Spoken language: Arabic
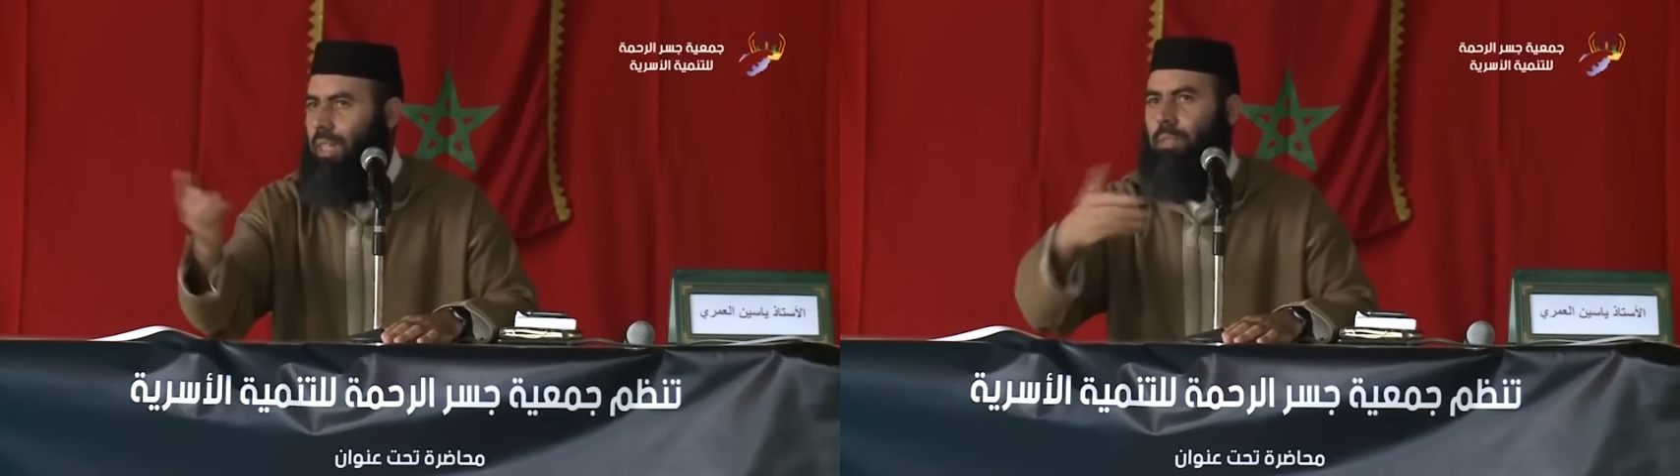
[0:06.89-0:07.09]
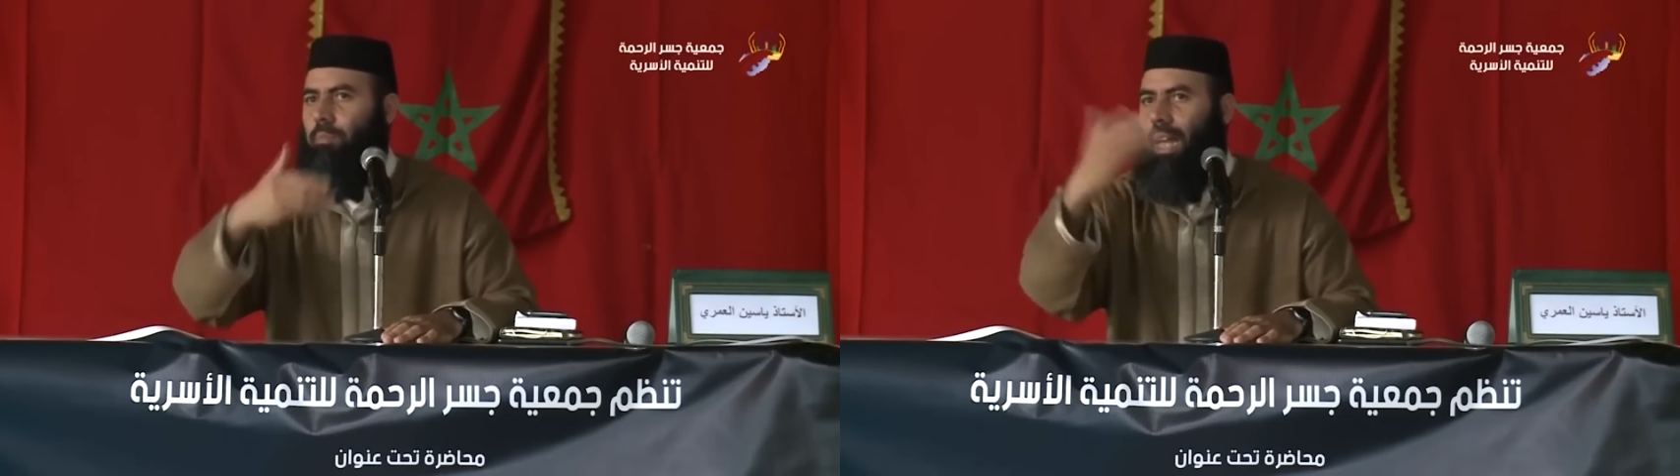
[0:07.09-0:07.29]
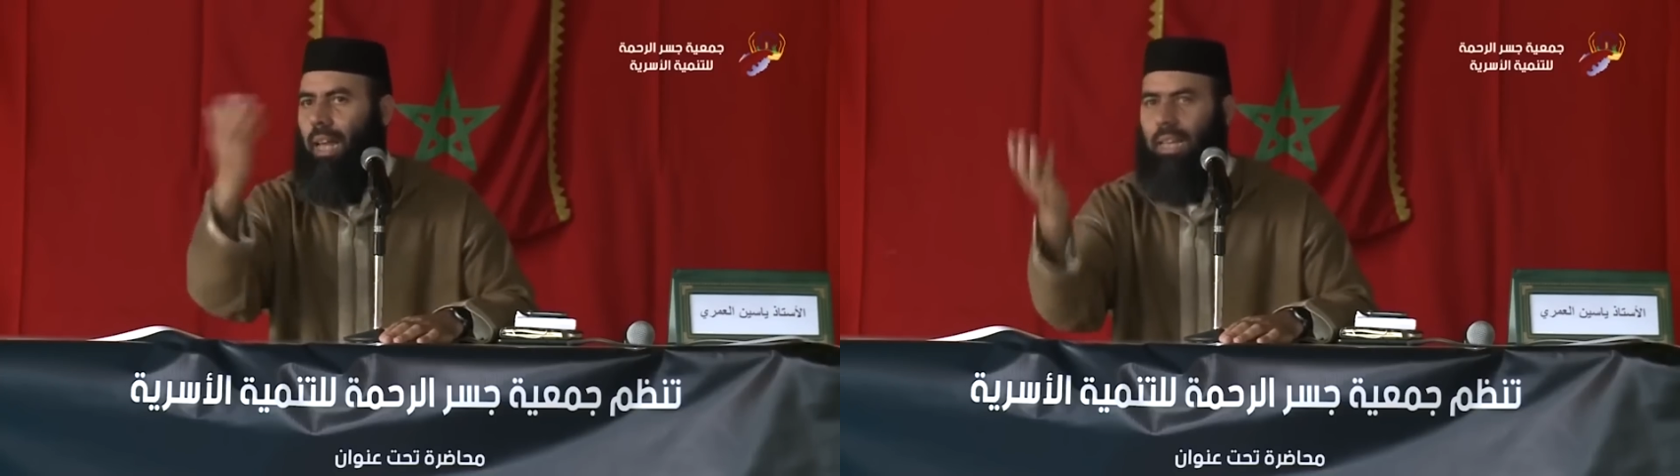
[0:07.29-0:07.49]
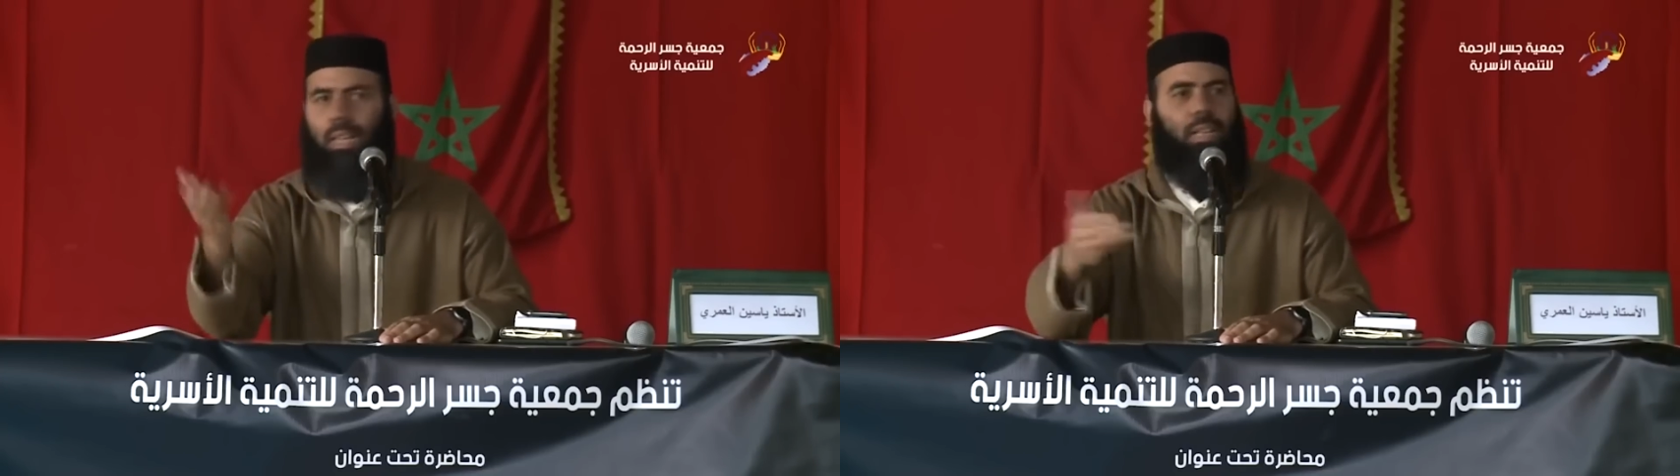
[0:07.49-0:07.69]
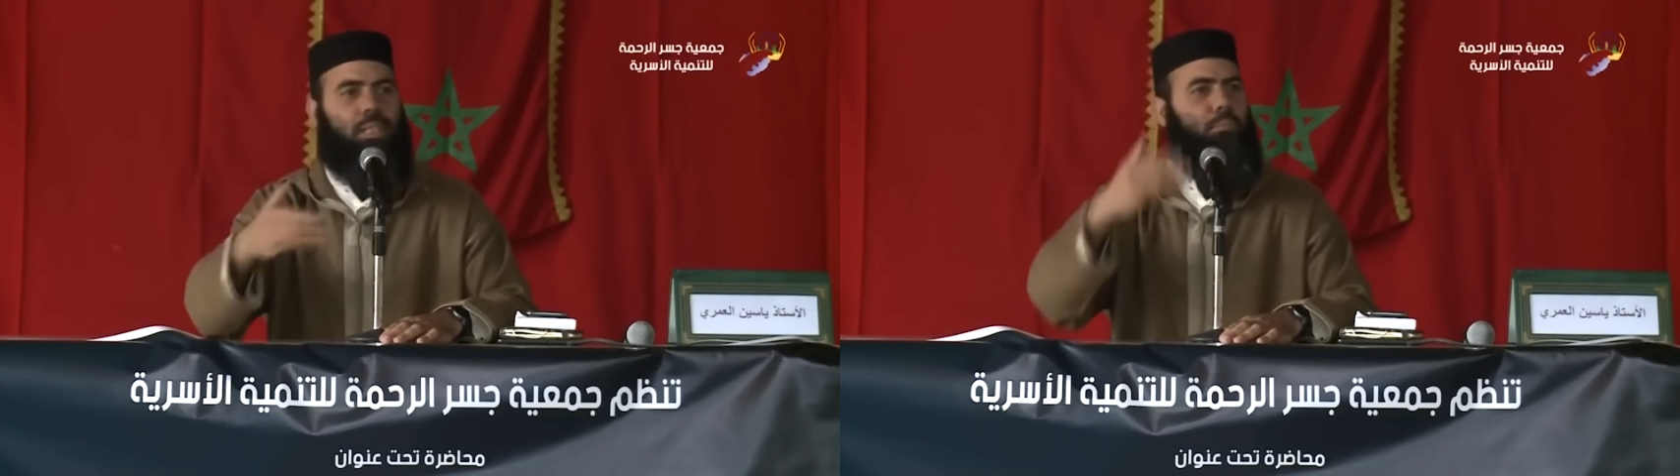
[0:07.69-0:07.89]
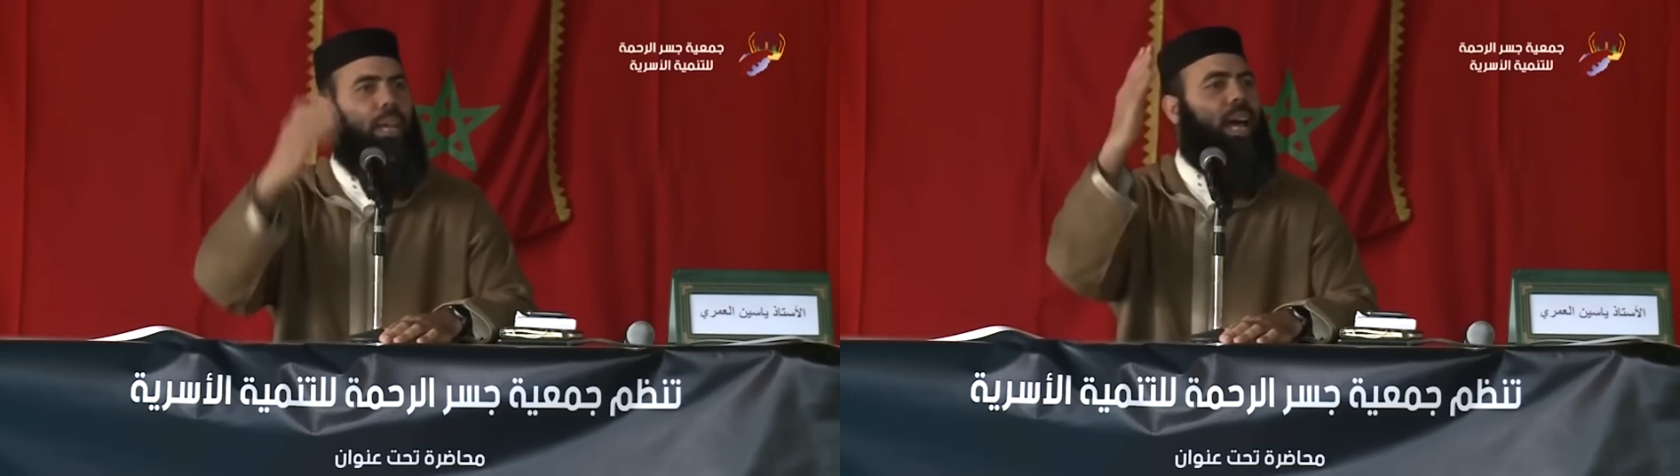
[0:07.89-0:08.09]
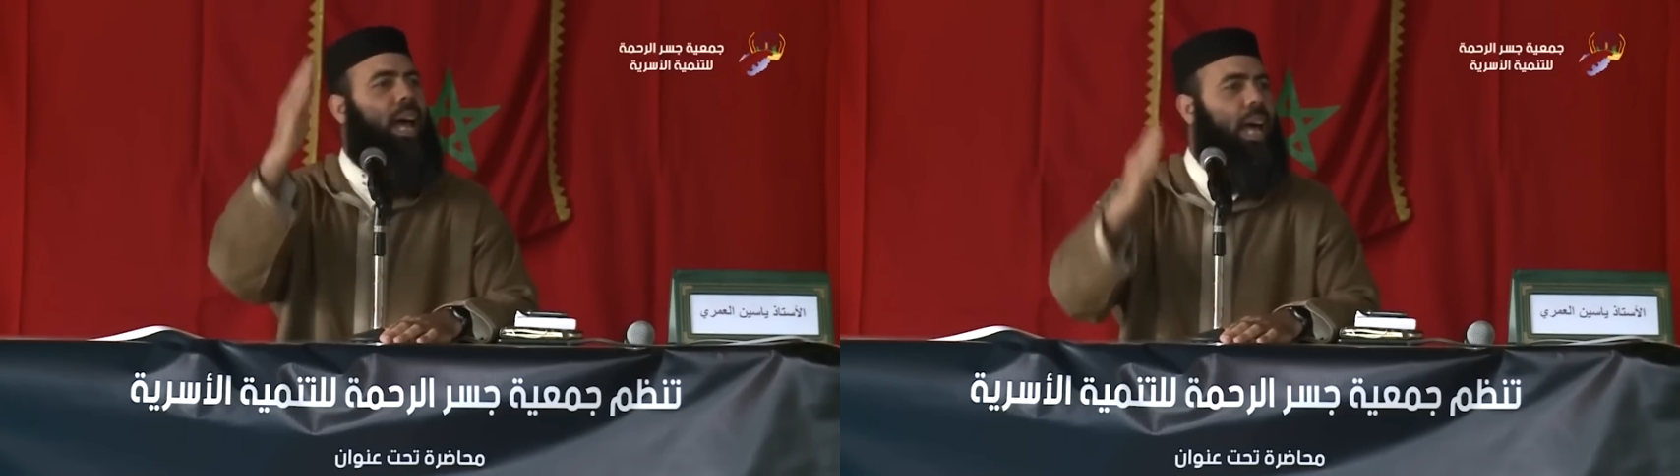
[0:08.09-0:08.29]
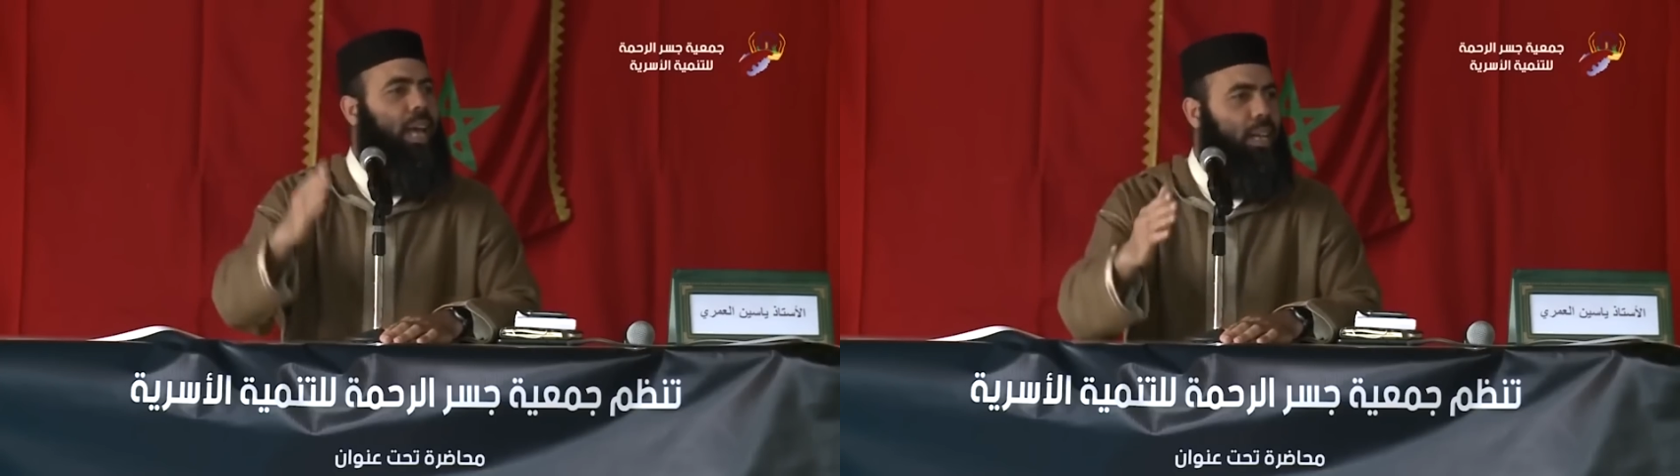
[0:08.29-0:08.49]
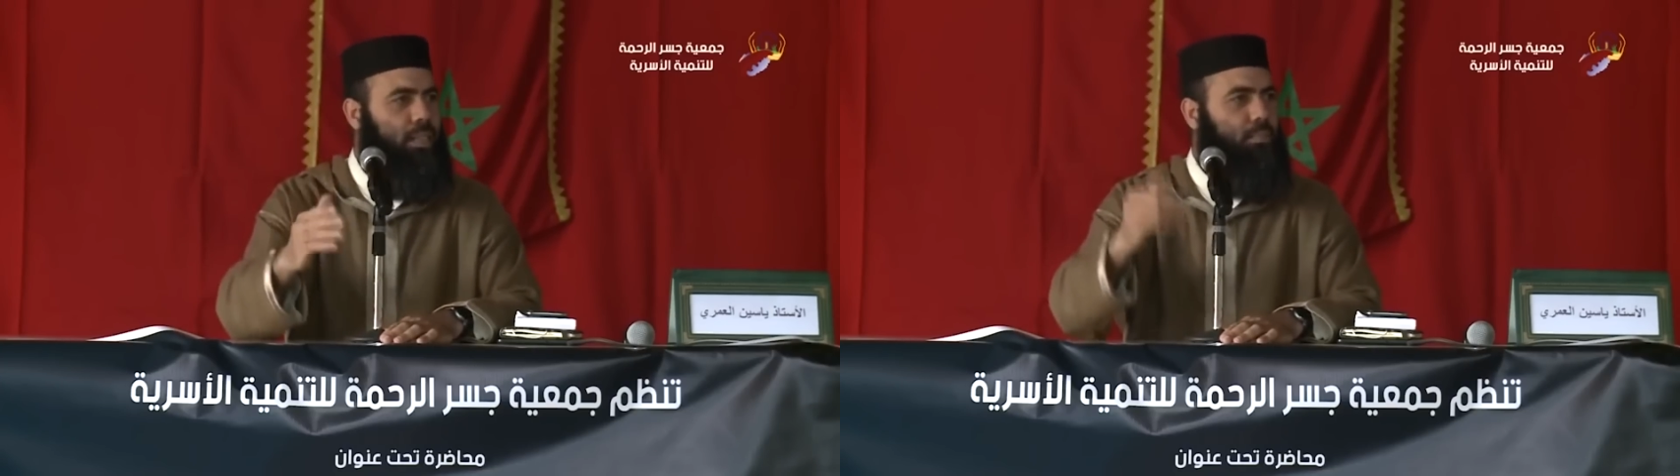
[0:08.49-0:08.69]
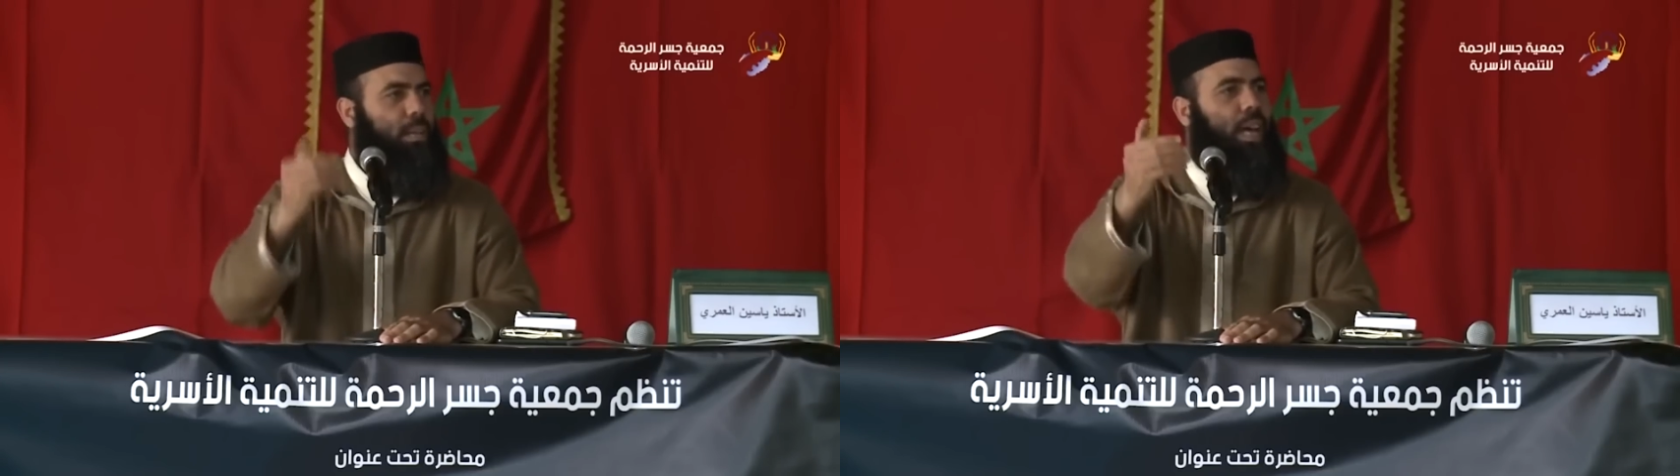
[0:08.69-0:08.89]
سميها عائله سميها ال
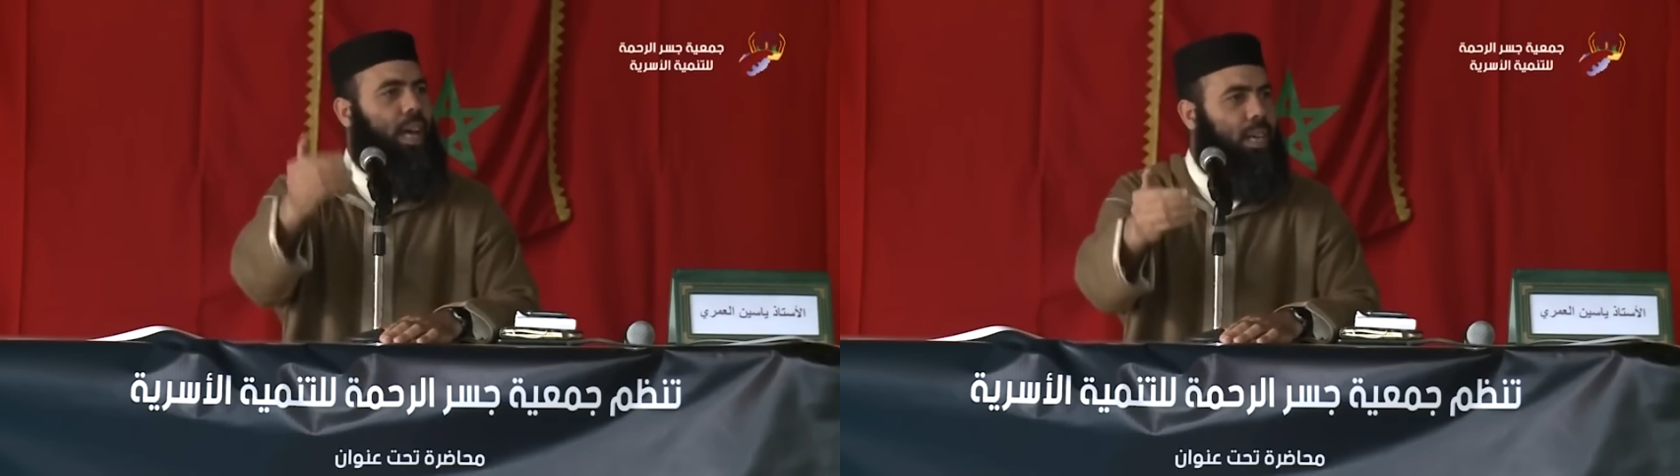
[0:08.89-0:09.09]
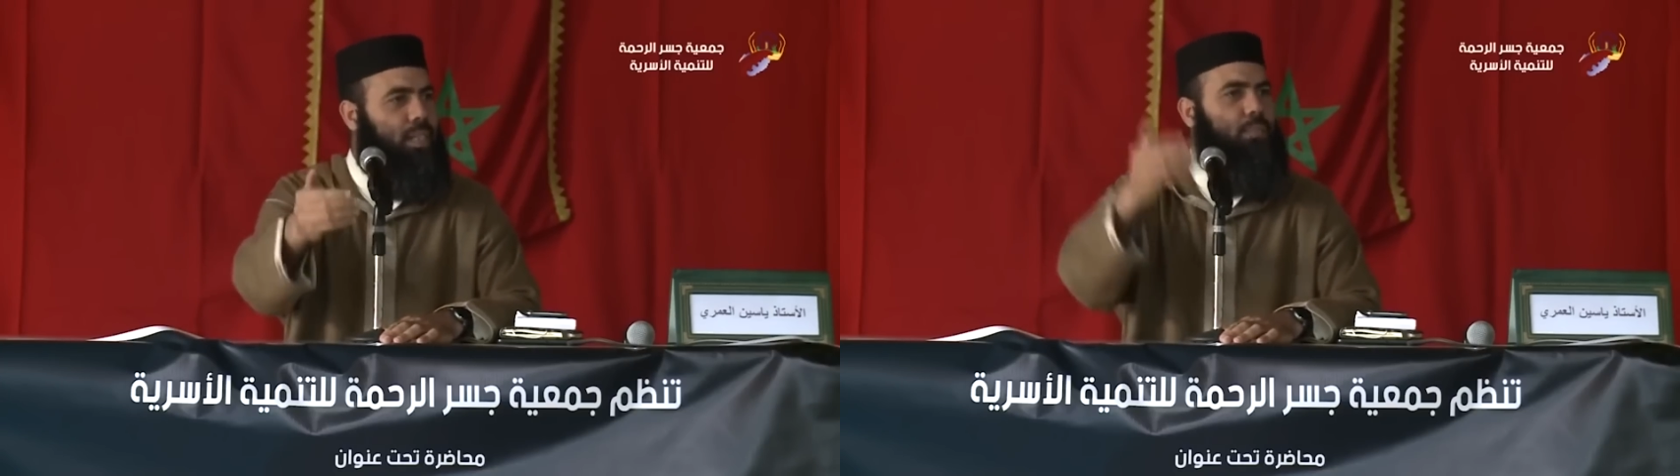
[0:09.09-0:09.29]
سميها اهل